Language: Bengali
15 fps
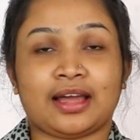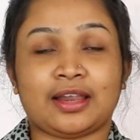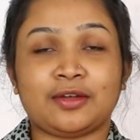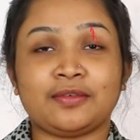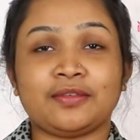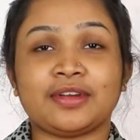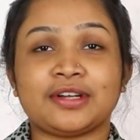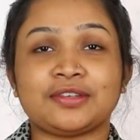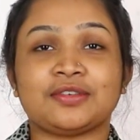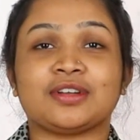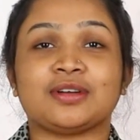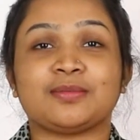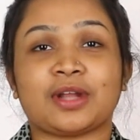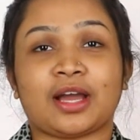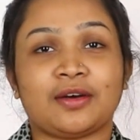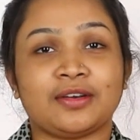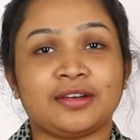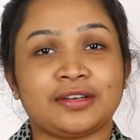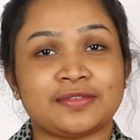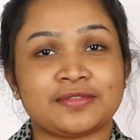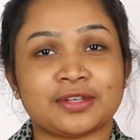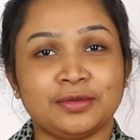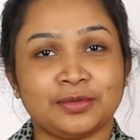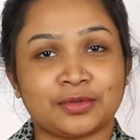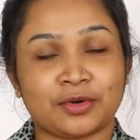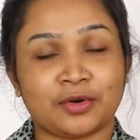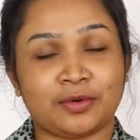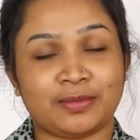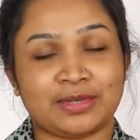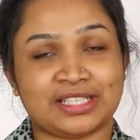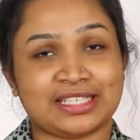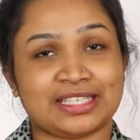হ্যালো ভিউয়ার্স ওয়েলকাম টু আওয়ার ইউটিউব চ্যানেল উত্তর ওমেন